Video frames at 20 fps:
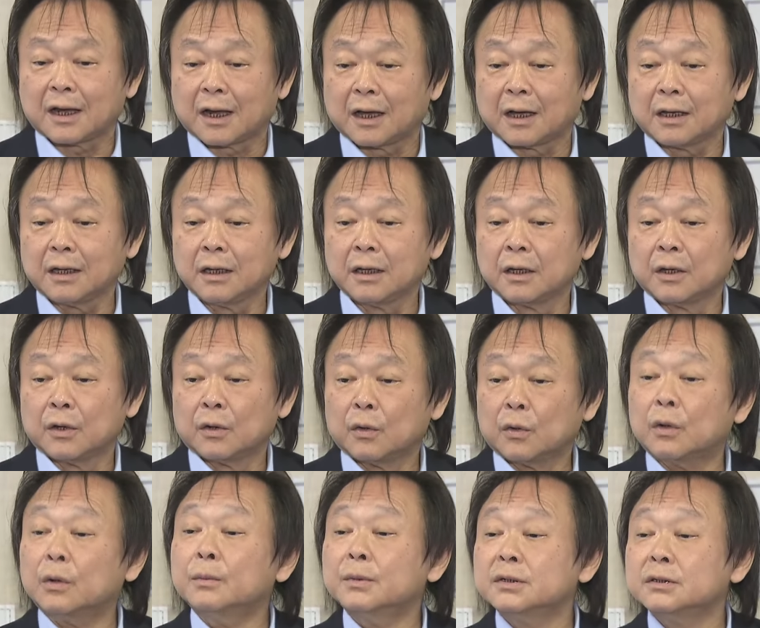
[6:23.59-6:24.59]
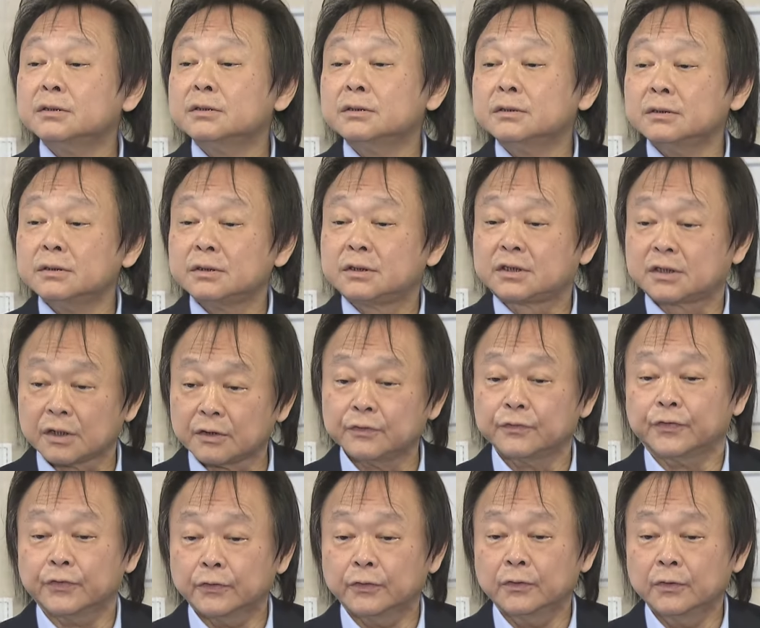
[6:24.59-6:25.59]
来，我们政
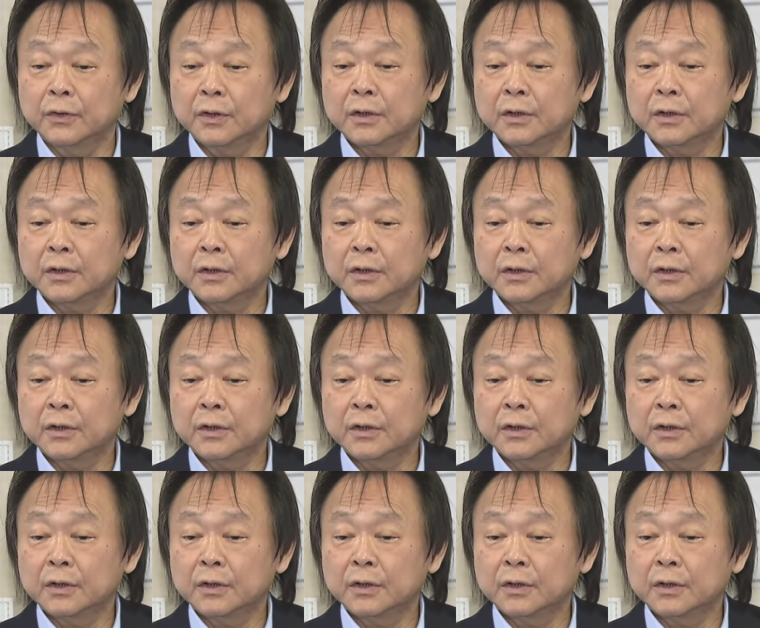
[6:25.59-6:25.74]
府